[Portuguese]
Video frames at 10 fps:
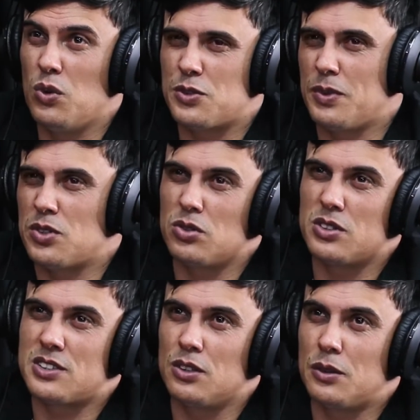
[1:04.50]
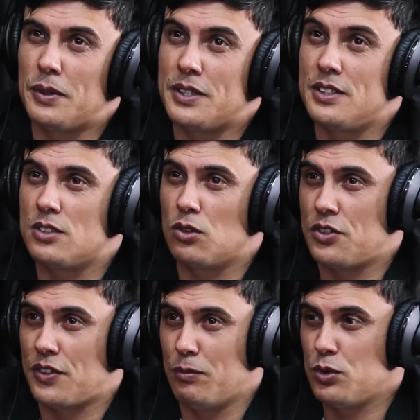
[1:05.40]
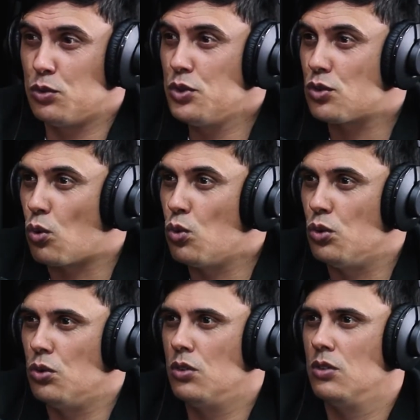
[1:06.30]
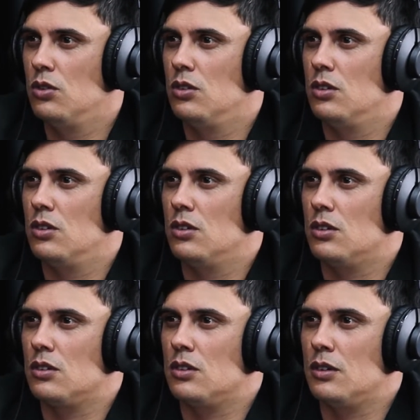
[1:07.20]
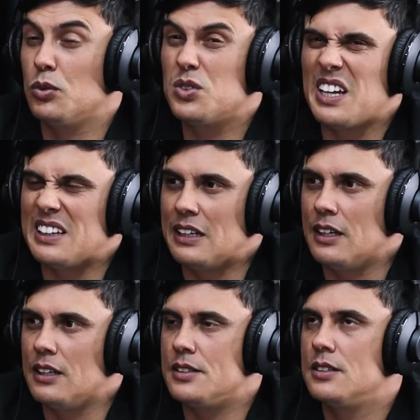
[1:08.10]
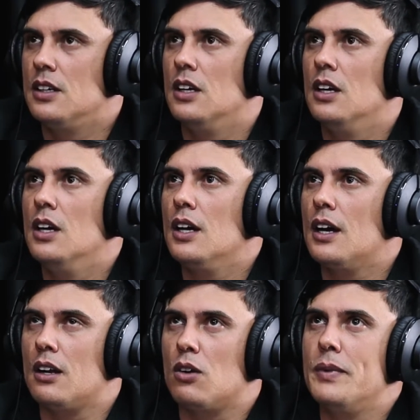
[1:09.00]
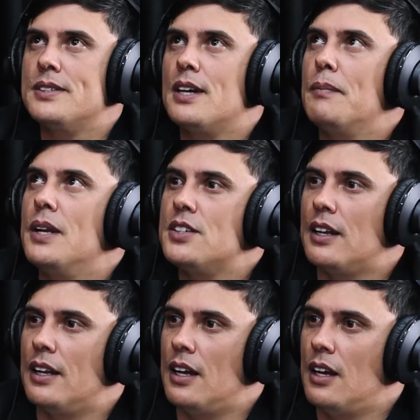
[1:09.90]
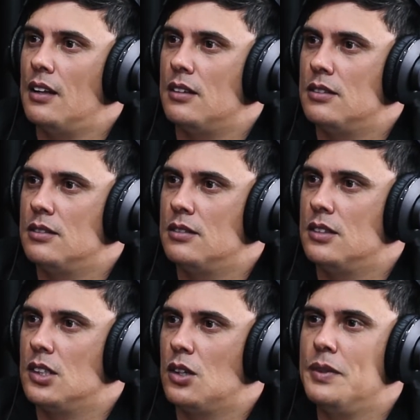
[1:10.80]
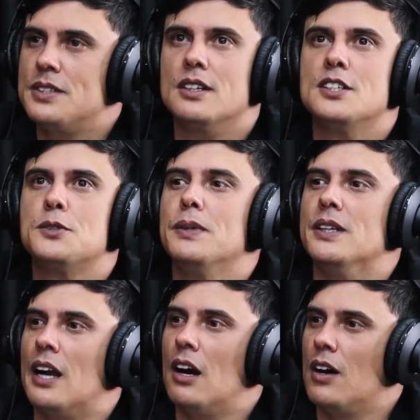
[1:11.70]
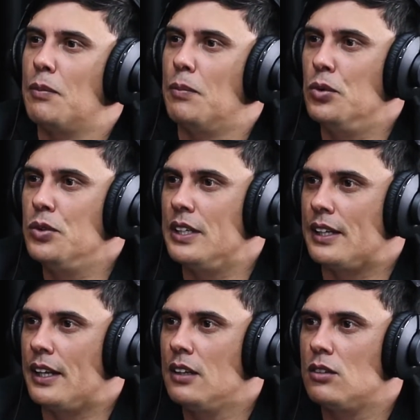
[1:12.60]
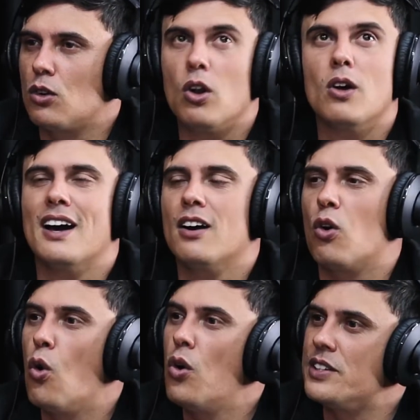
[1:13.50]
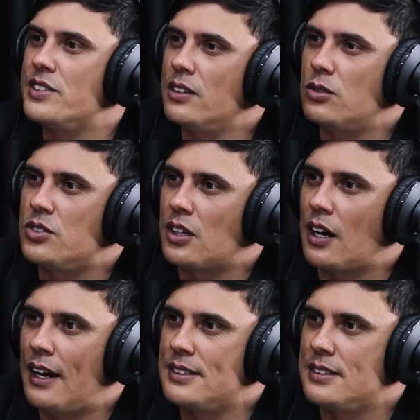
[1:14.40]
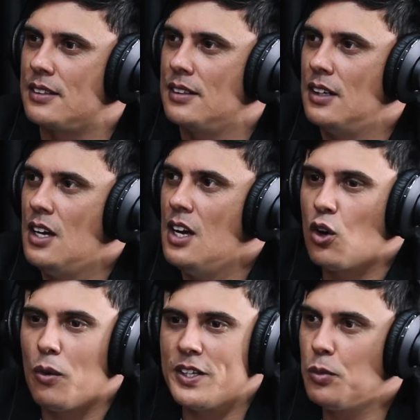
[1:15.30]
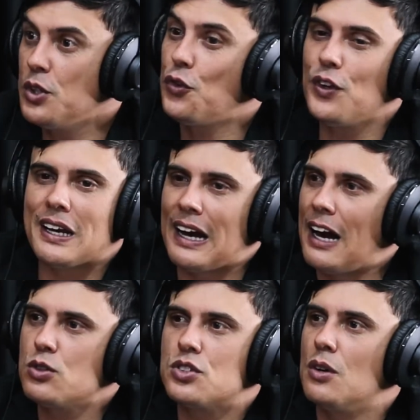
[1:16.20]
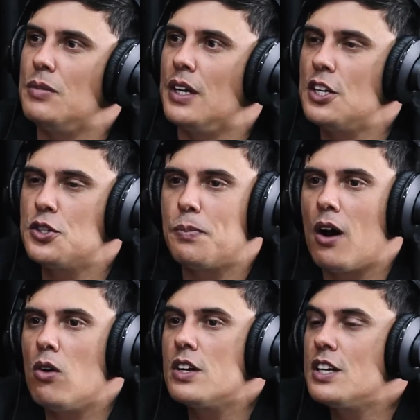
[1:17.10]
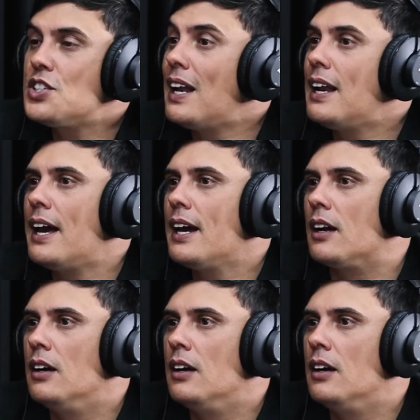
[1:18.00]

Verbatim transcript: pessoas que são depressivas e gostam de ficar muito no escuro, uhum. muito na deles. Cara, começa a abrir a janela, começa a respirar um ar puro ali dentro, colocar cores dentro de casa, começa a modificar o seu ambiente para algo que te alegra.